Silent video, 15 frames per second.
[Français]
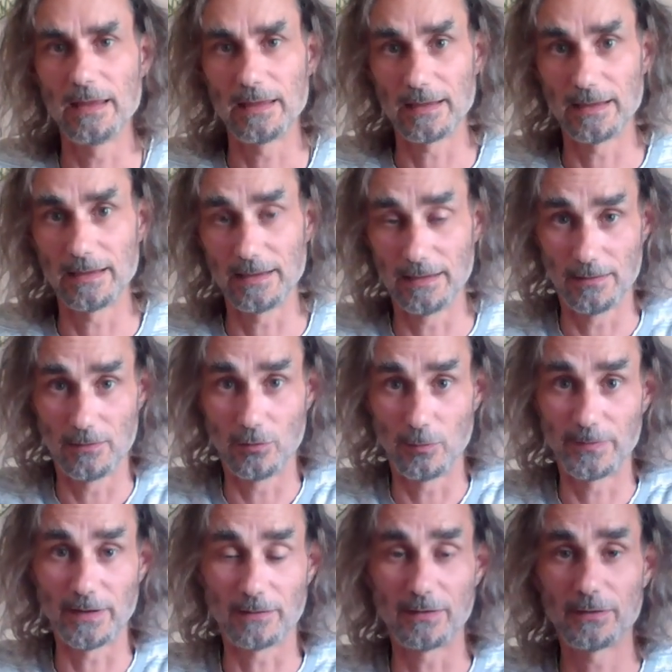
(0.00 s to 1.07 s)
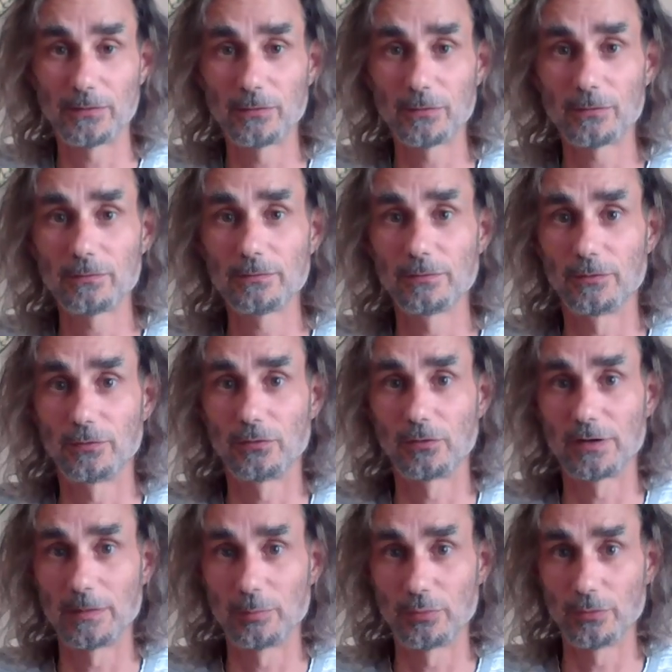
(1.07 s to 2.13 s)
et l'observation de ce
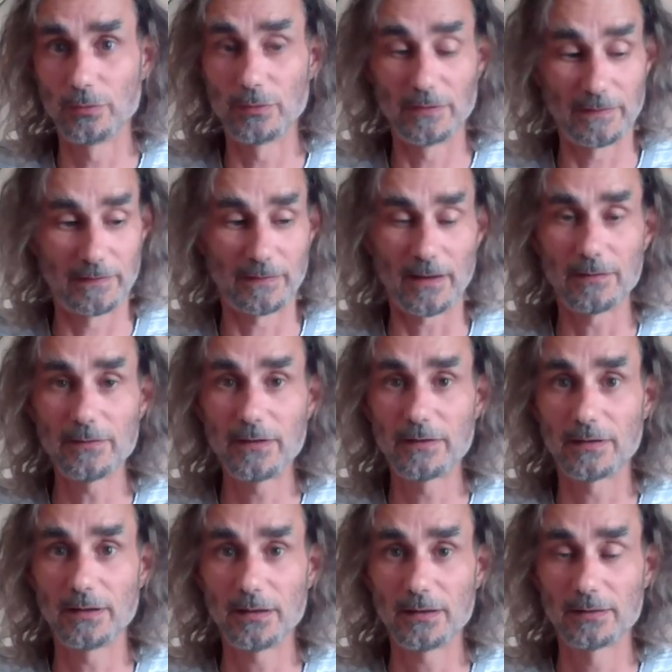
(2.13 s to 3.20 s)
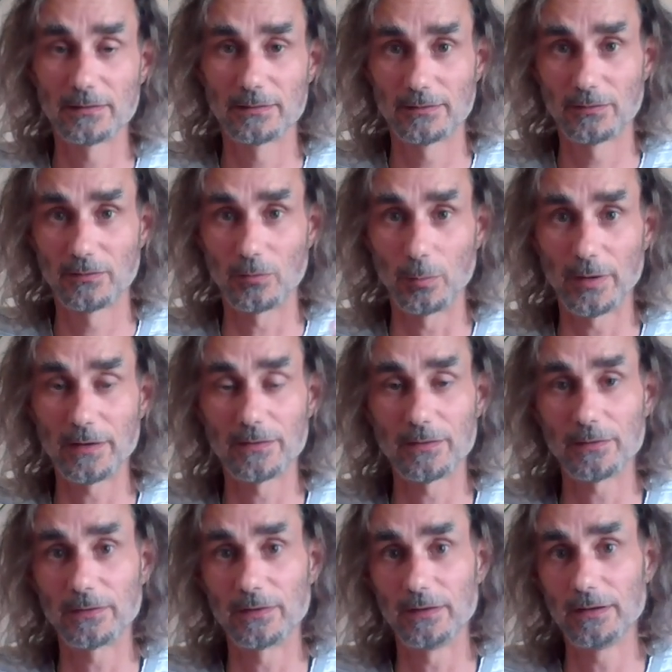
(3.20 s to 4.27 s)
qui peut s'inviter, se
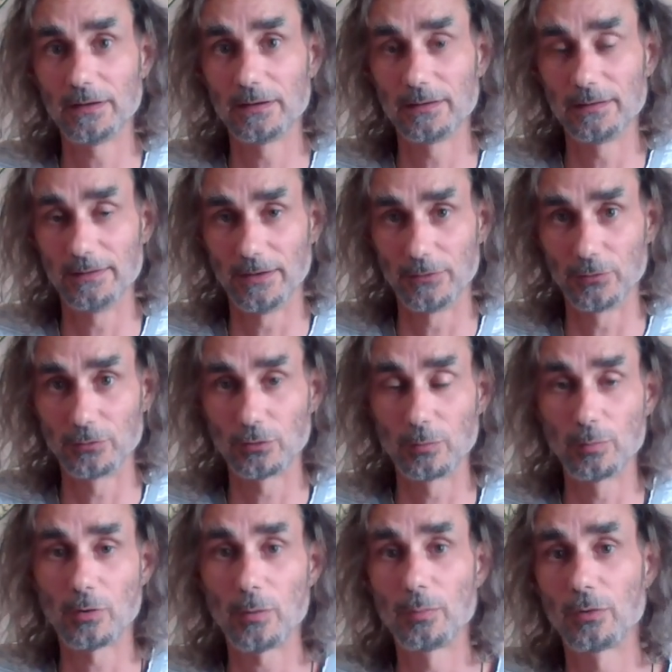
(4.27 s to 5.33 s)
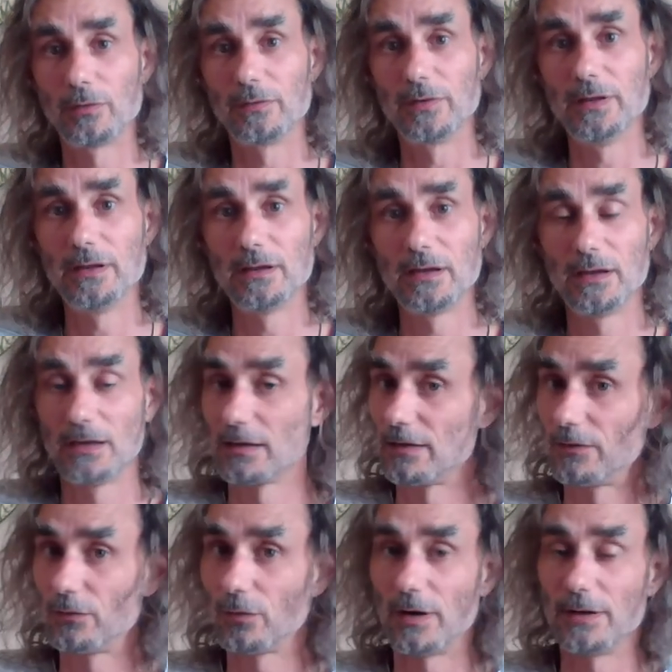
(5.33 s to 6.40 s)
présenter dans notre propre vie, qui sera